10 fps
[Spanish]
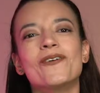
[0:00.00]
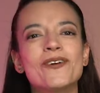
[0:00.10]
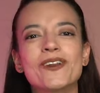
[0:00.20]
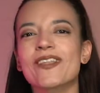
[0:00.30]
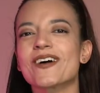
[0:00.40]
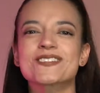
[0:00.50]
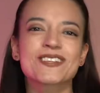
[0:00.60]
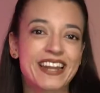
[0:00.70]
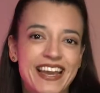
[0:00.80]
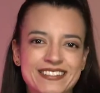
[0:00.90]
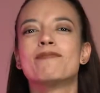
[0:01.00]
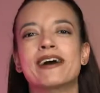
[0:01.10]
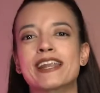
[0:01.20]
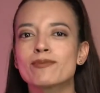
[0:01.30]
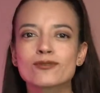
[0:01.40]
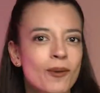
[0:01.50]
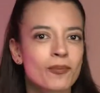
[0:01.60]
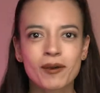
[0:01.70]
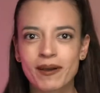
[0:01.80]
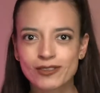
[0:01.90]
1, 2 o 3. Mane puso a
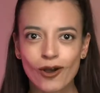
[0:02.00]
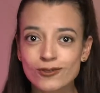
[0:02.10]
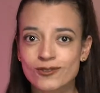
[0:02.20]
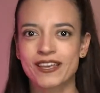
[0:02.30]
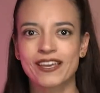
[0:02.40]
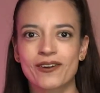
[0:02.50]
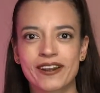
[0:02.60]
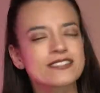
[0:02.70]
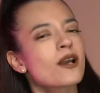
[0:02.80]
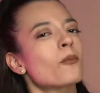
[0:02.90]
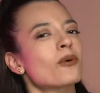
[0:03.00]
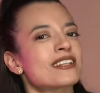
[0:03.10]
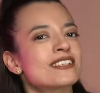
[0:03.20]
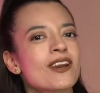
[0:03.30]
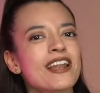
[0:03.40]
prueba a todos sus seguidores, pues les dio a